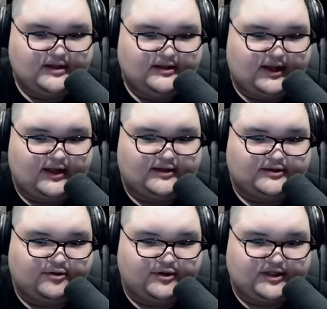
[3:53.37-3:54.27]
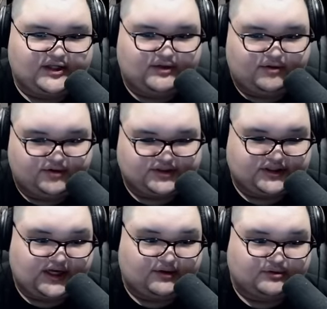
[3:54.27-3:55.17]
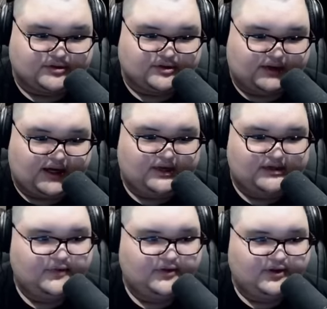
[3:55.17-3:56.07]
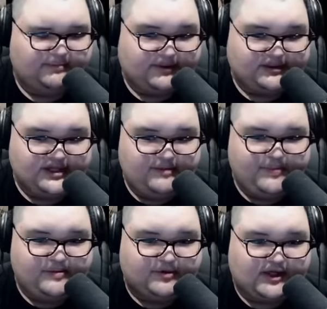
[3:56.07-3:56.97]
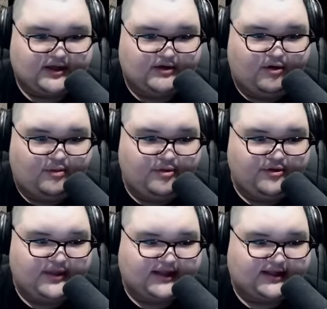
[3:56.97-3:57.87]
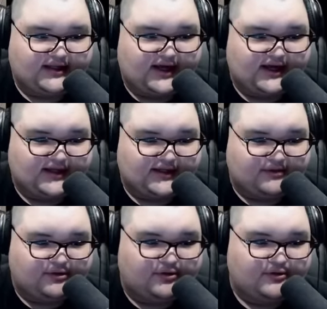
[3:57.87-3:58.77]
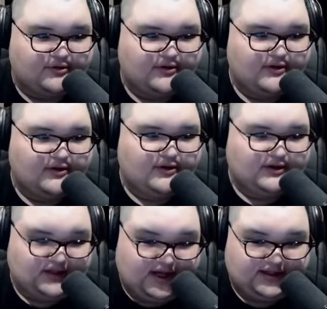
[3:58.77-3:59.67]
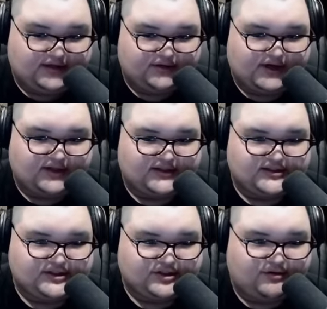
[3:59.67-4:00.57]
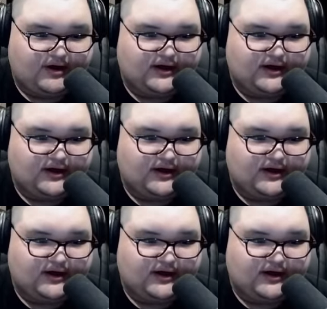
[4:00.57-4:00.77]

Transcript: で飛んできたところをしっかり落とすとかやっぱ JP も結局おもんない戦い方をになってくるからね地上は